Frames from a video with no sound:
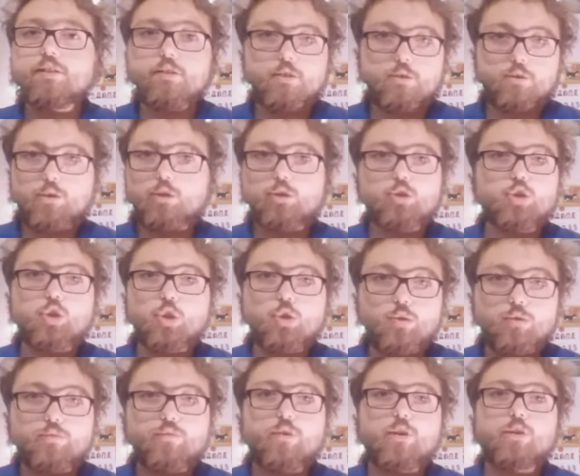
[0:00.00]
Ist ganz
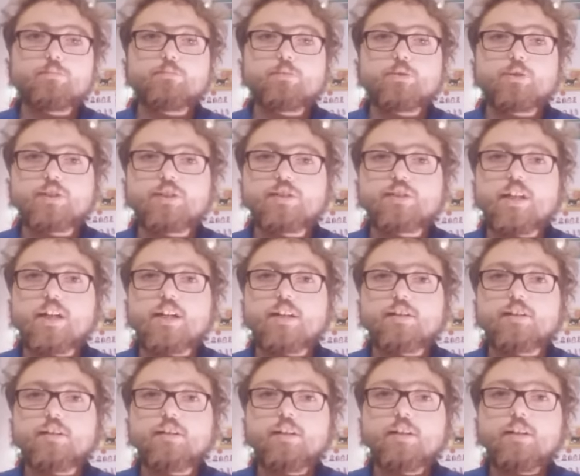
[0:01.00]
schön geworden, muss ich
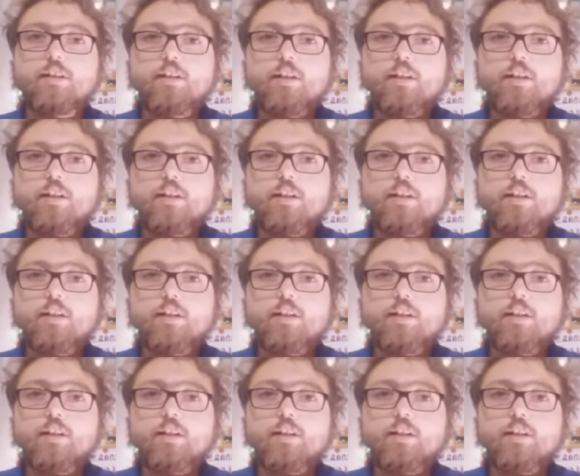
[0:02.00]
sagen.